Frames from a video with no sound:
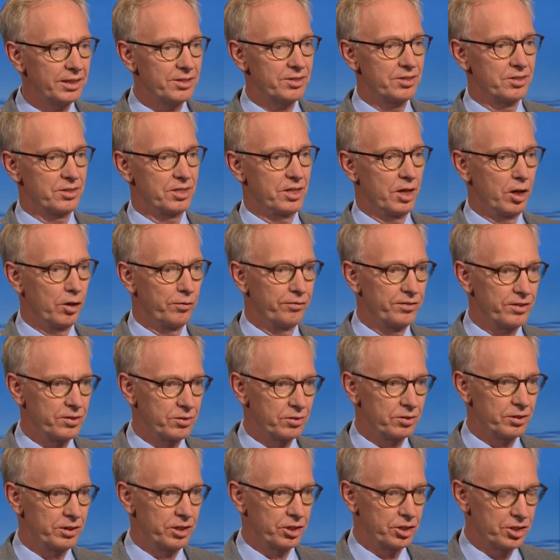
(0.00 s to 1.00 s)
Das ist die
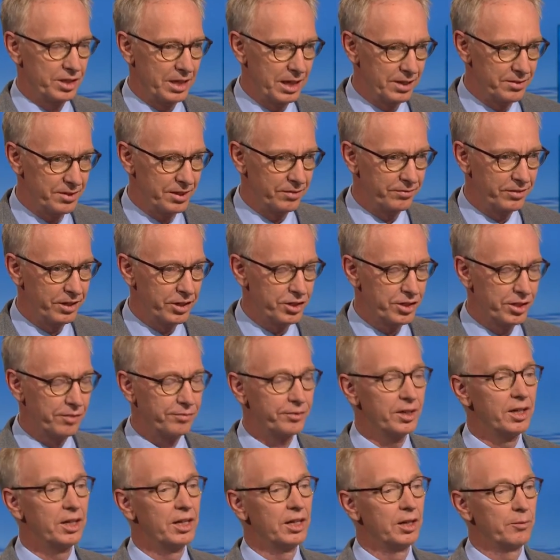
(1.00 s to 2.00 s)
Auffassung der
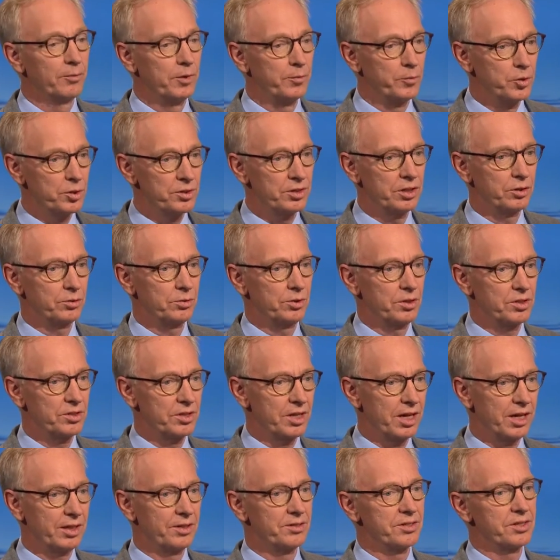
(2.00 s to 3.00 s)
Staatsanwaltschaft. Man muss natürlich
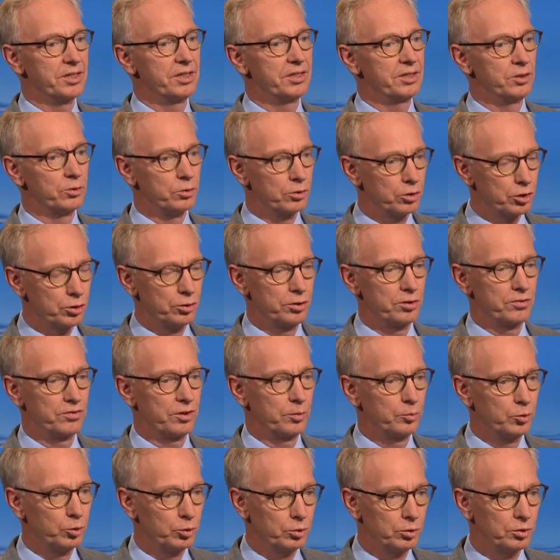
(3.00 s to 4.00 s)
sagen, es gilt die
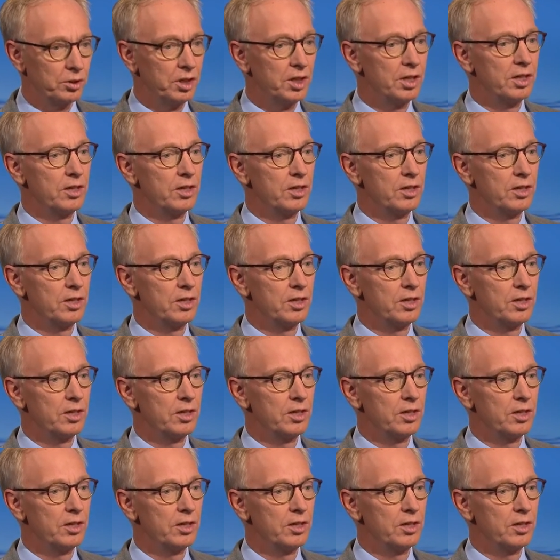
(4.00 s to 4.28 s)
Unschuldsvermutung.